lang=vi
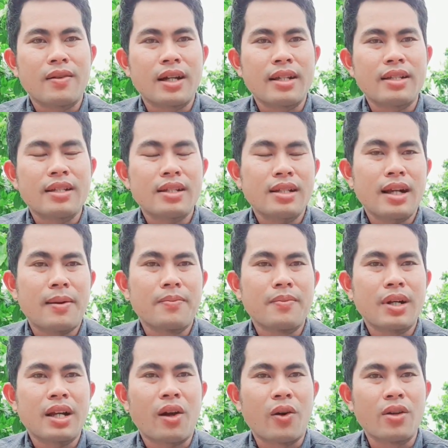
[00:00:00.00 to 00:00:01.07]
phải ngâm
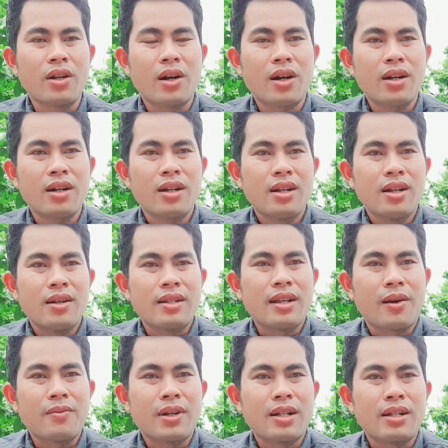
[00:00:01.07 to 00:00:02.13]
cái loại đó,
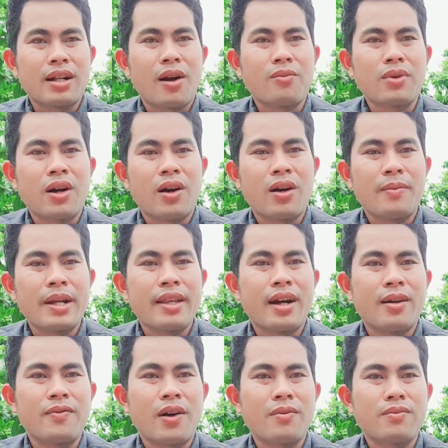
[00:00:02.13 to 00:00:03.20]
xong rồi không có. Bây
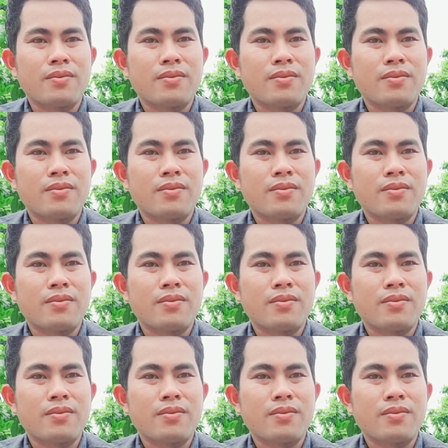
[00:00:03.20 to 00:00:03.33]
giờ Phong